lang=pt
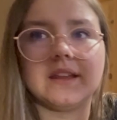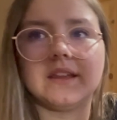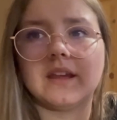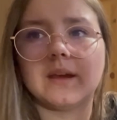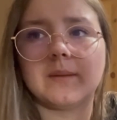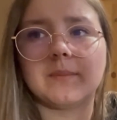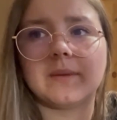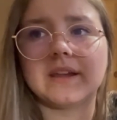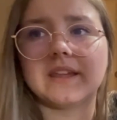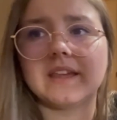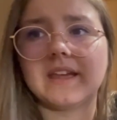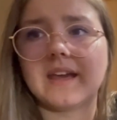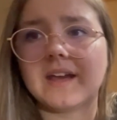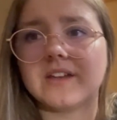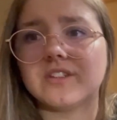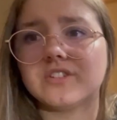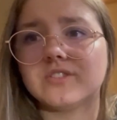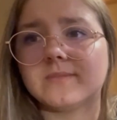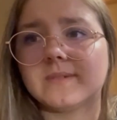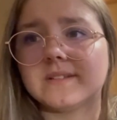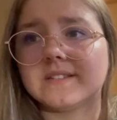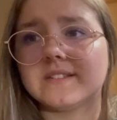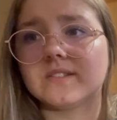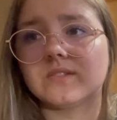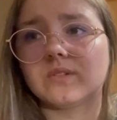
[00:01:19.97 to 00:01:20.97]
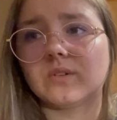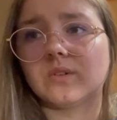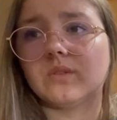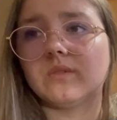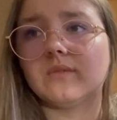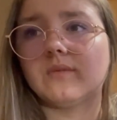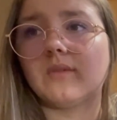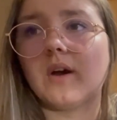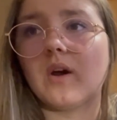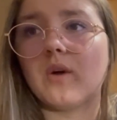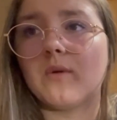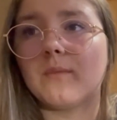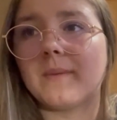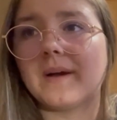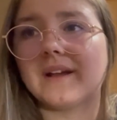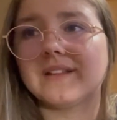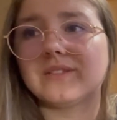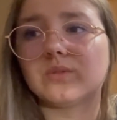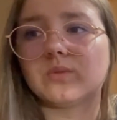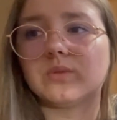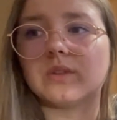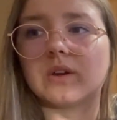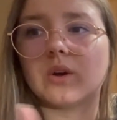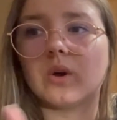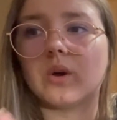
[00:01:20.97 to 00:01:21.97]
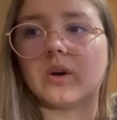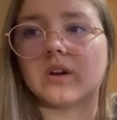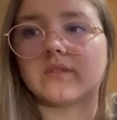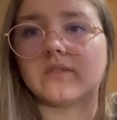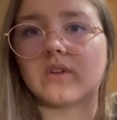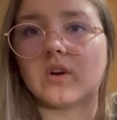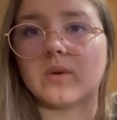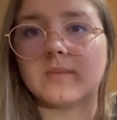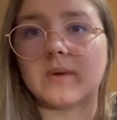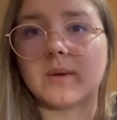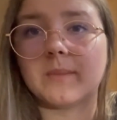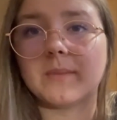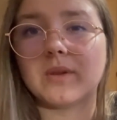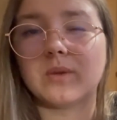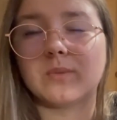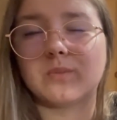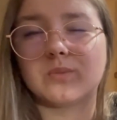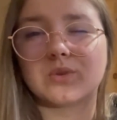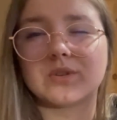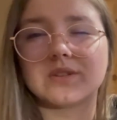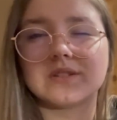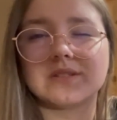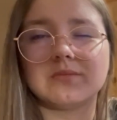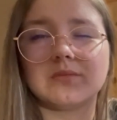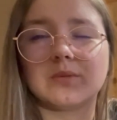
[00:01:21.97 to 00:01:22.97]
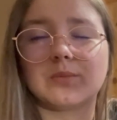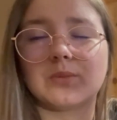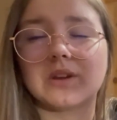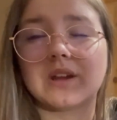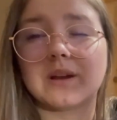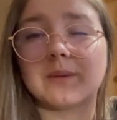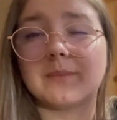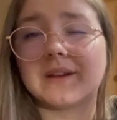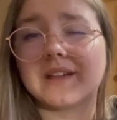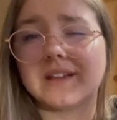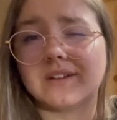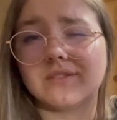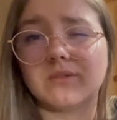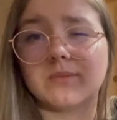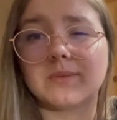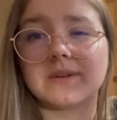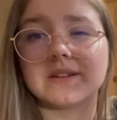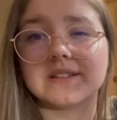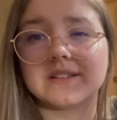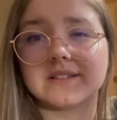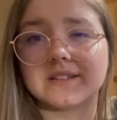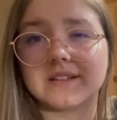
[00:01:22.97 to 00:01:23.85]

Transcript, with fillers: a maquiagem, mas isso eu não vou arrumar tudo agora, eu vou arrumar meio por cima, porque amanhã eu vou precisar